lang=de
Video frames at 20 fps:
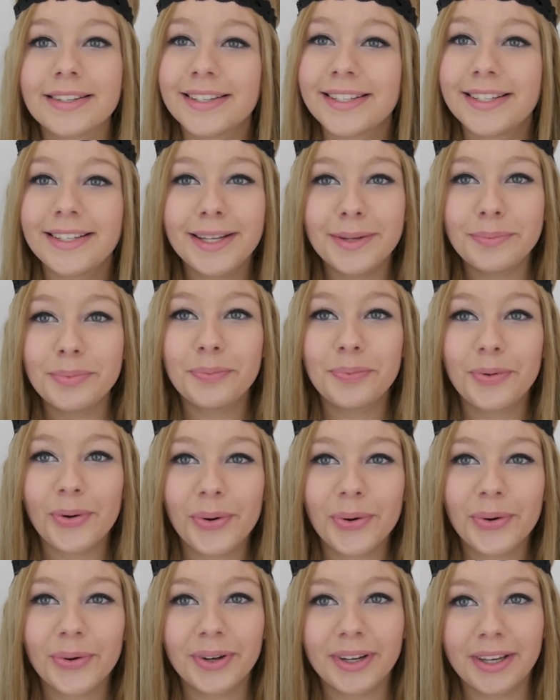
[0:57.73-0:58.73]
Ich liebe
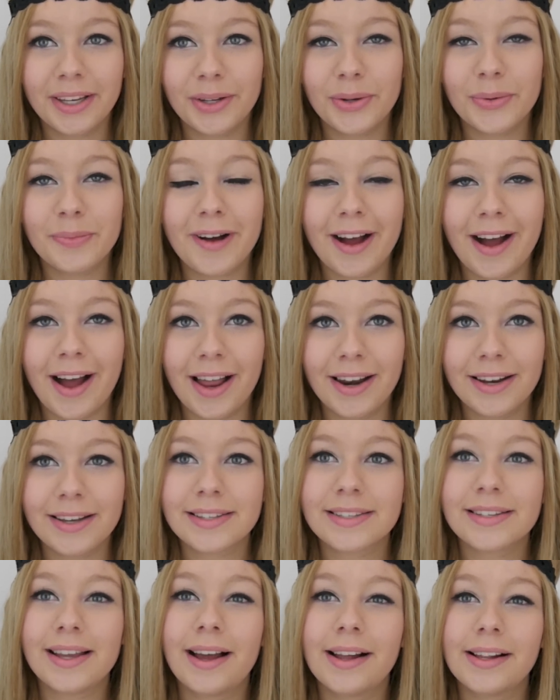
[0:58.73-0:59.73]
Brokkoli über
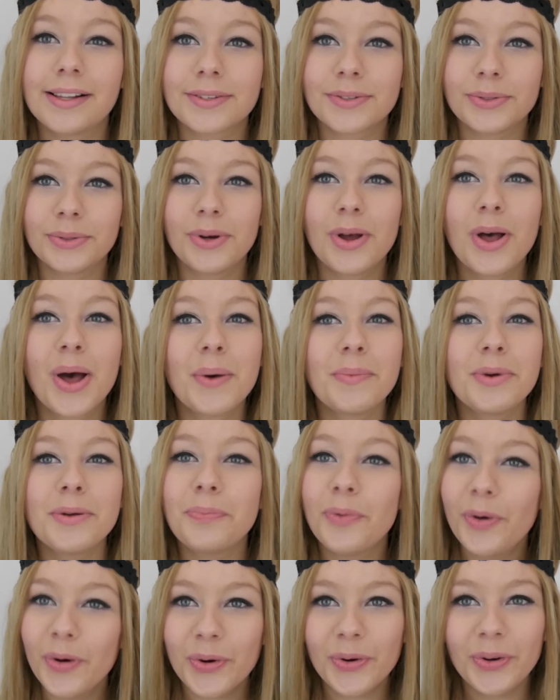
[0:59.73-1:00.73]
alles. Also
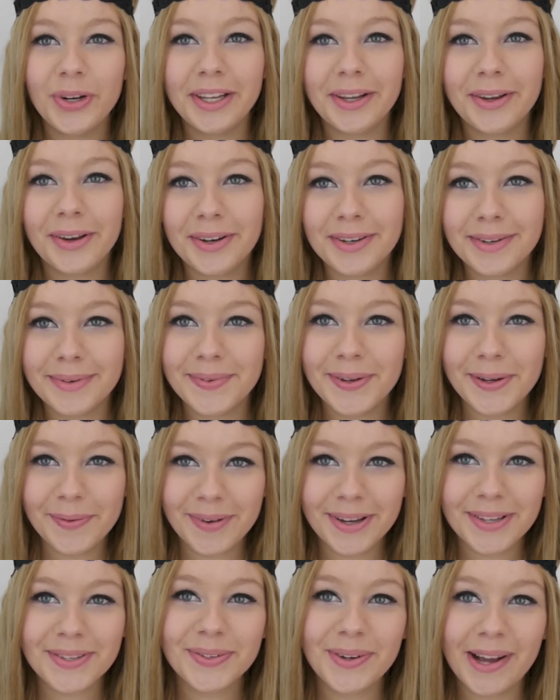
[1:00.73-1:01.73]
mit Brokkoli könnt ihr mir
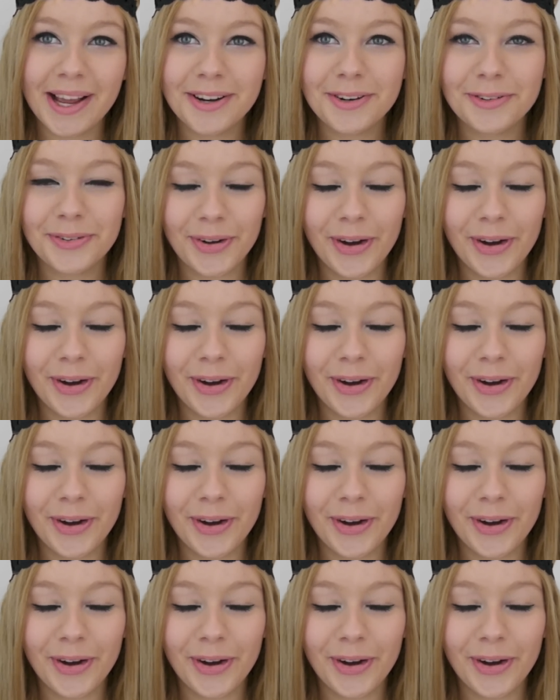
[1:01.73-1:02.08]
immer so eine